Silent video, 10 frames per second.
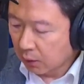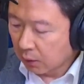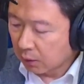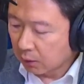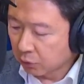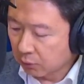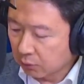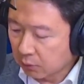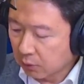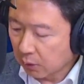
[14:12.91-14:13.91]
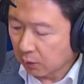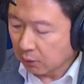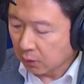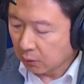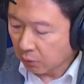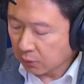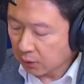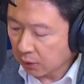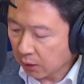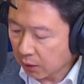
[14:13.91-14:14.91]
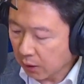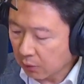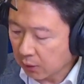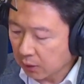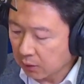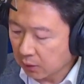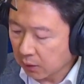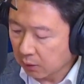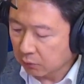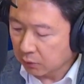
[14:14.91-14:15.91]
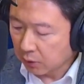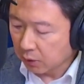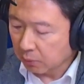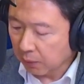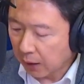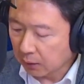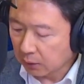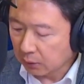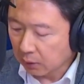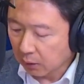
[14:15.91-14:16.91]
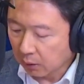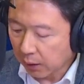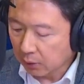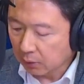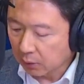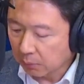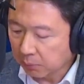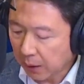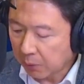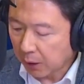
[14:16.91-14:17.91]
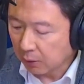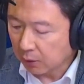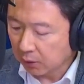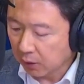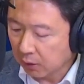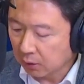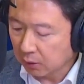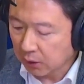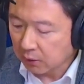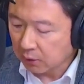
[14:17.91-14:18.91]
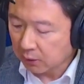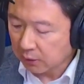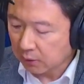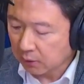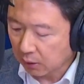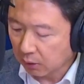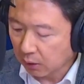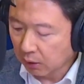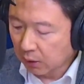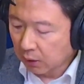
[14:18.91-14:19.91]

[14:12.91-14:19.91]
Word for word: 呃、Zoom哦，从从今年的高点已经跌了 百分之五十六 了，好、哦，还有呢 ，PayPal 也跌了将近四成哦，